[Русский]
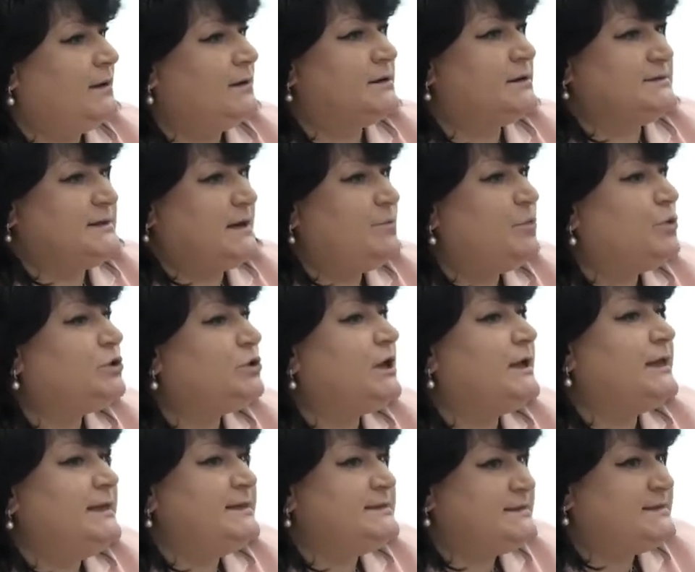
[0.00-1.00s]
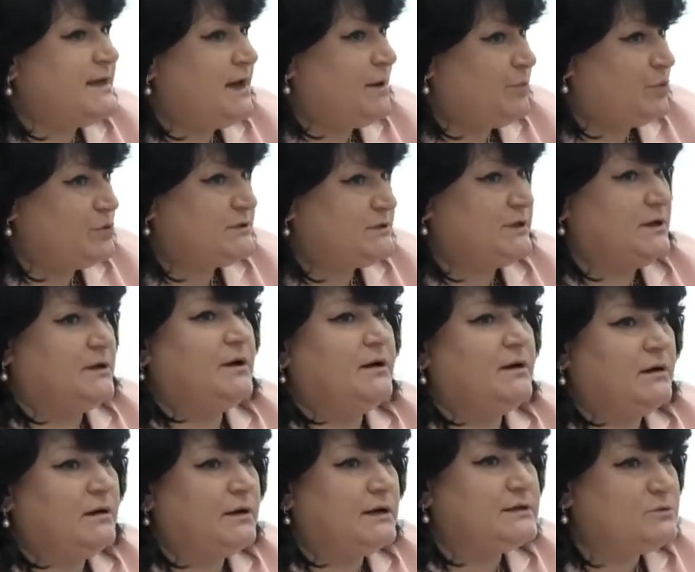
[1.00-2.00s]
разработка и запуск
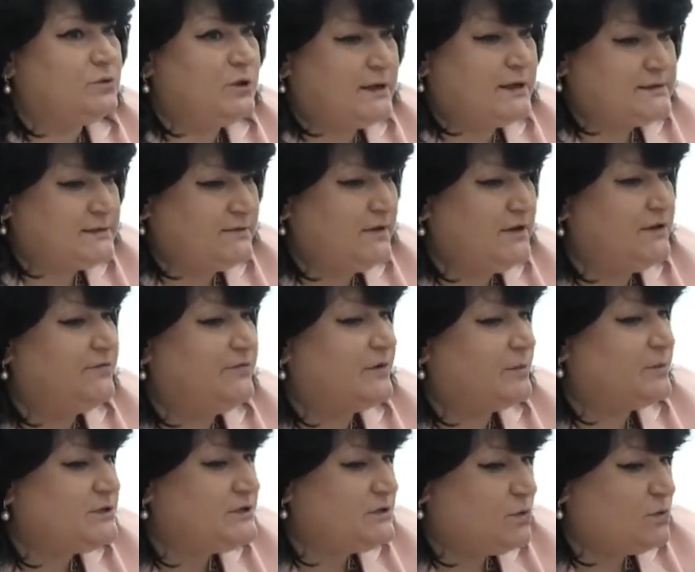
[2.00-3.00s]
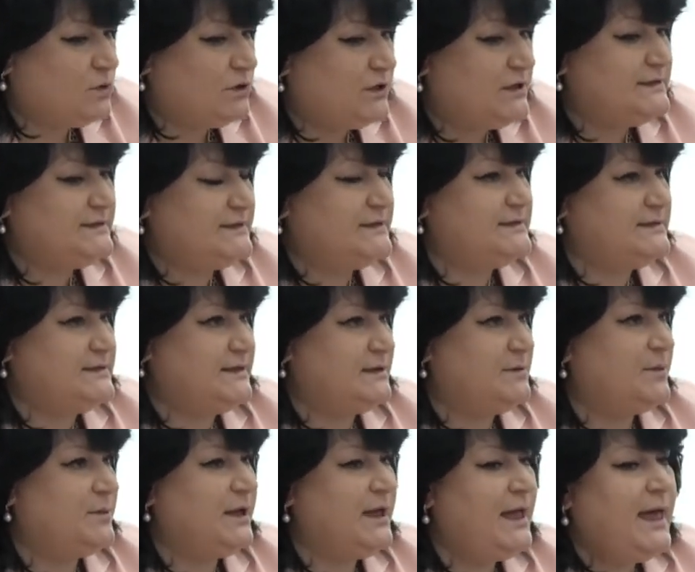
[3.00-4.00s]
а, государственной информационной
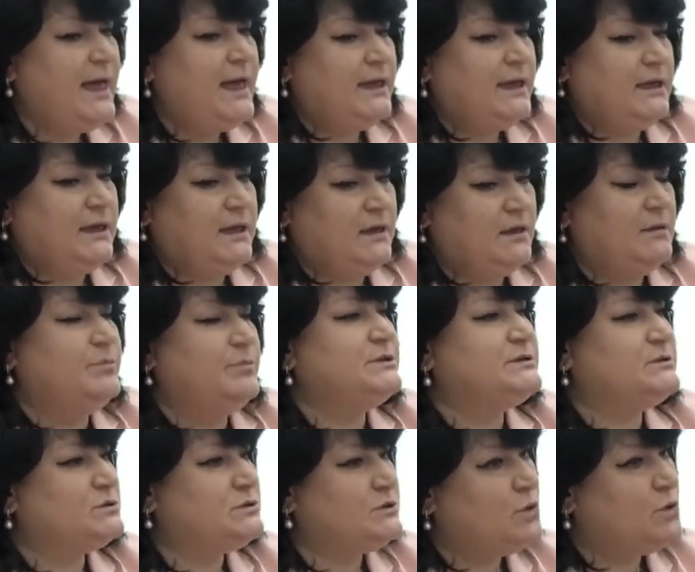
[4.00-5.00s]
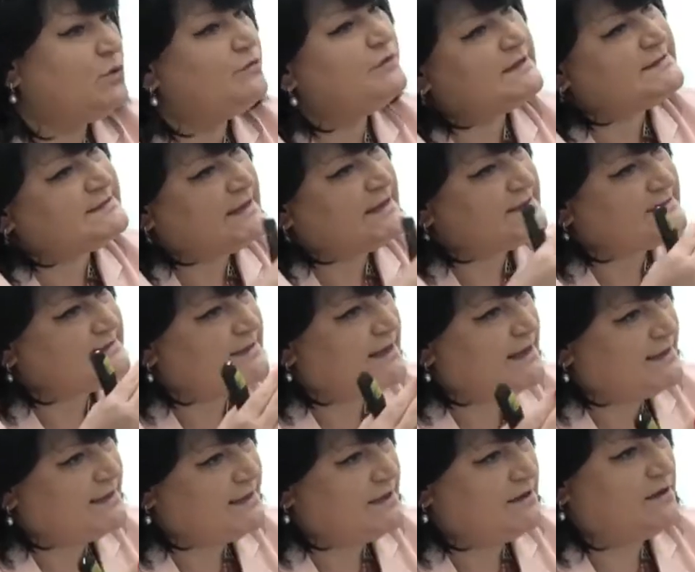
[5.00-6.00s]
системы и, безусловно,
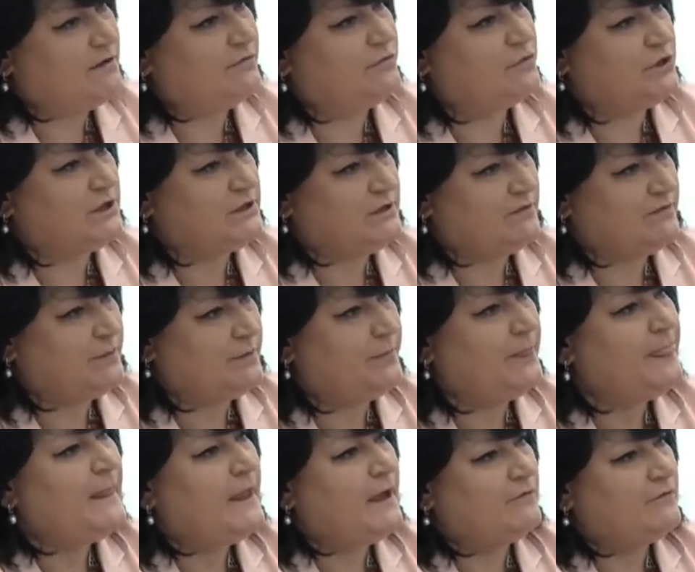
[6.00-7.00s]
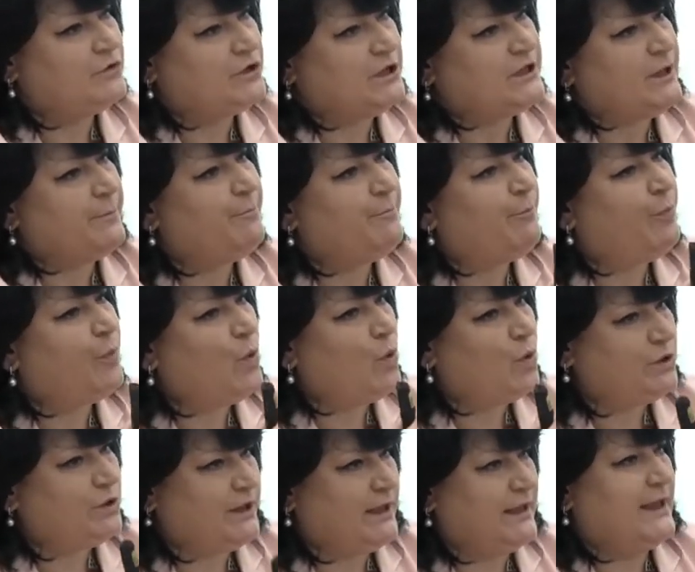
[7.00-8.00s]
создание вот, этого, вот этой
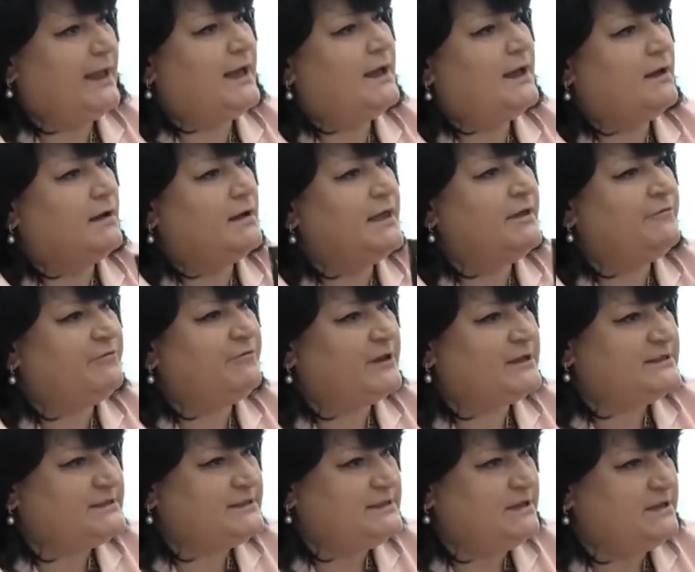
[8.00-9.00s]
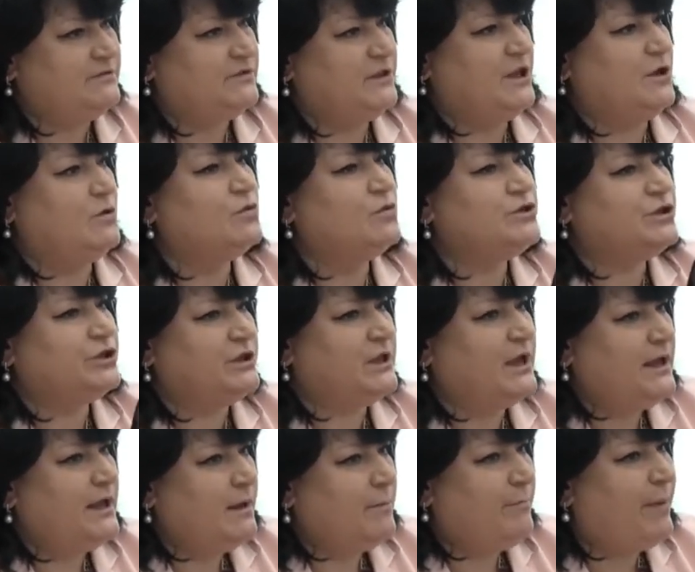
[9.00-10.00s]
полной, а, эффективной,
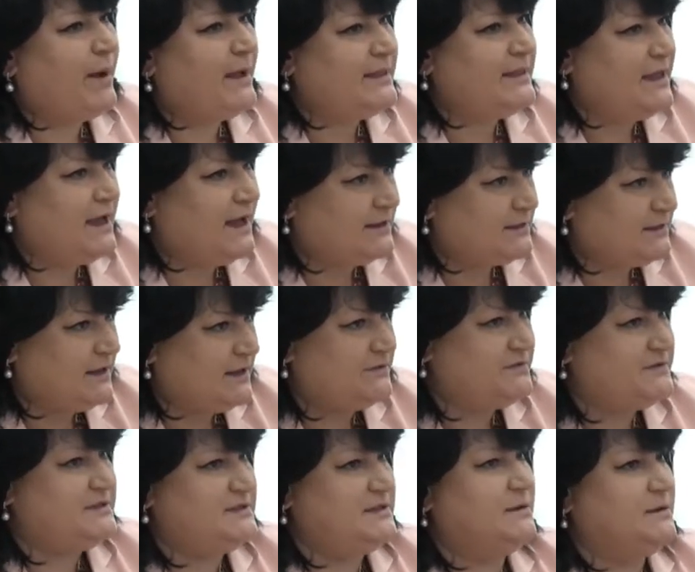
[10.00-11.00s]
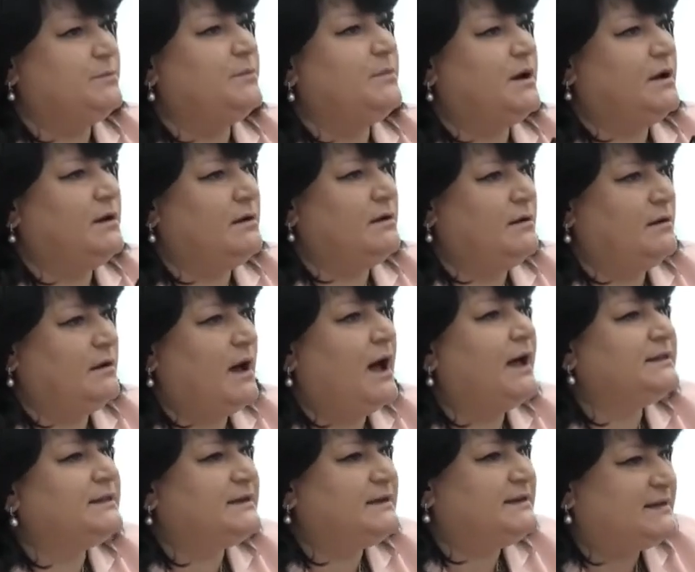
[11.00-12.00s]
очень понятной всем, а,
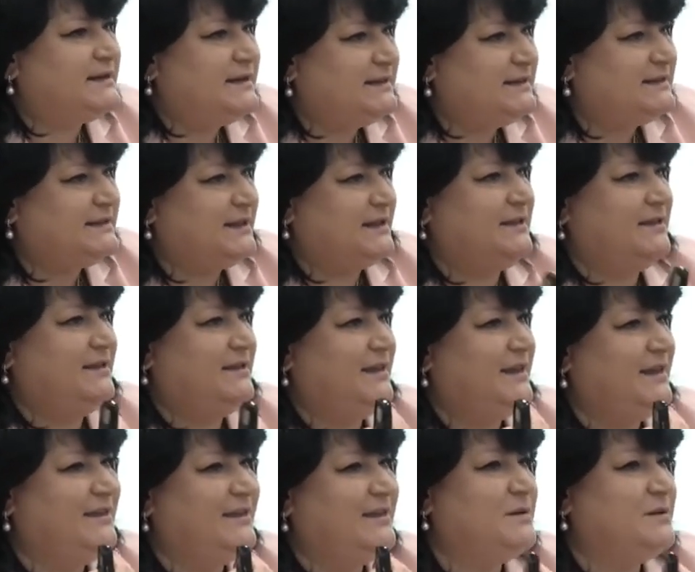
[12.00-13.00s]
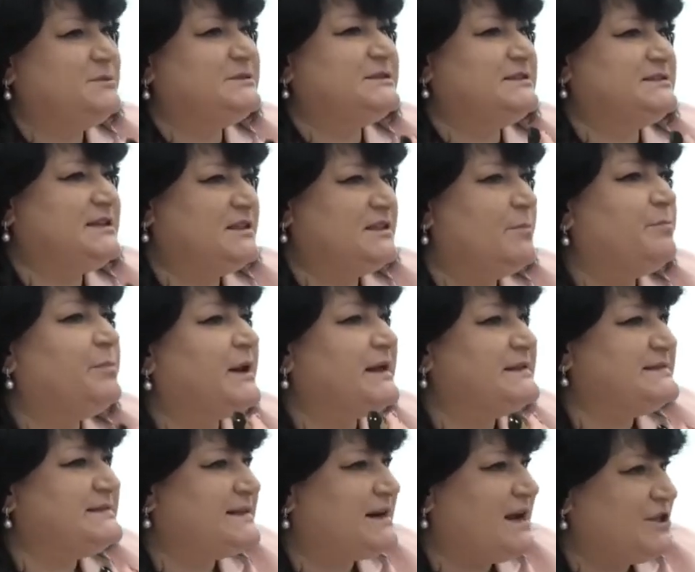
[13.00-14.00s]
открытой и, я бы сказала,
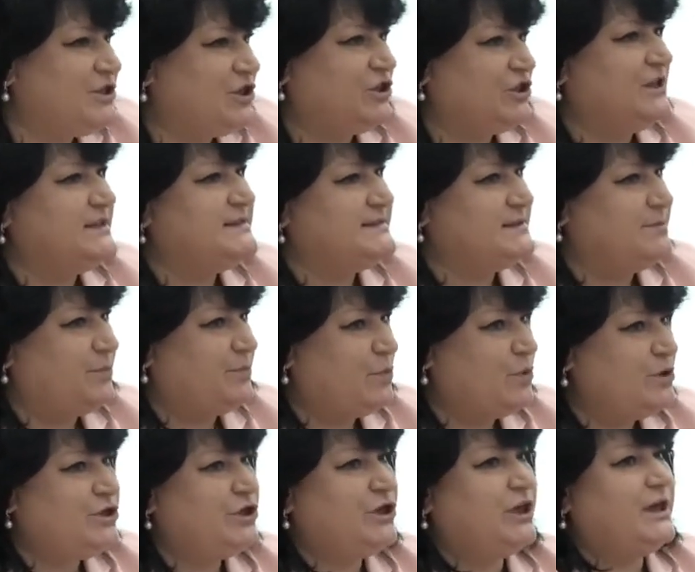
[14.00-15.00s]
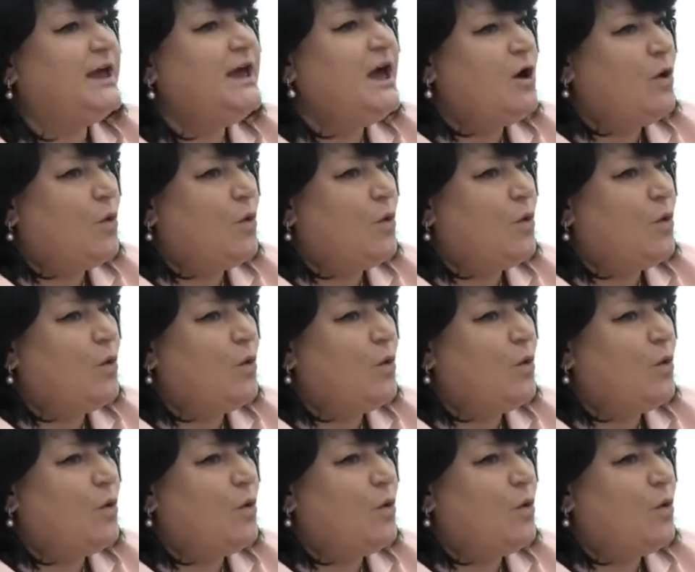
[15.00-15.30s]
прозрачной цепочки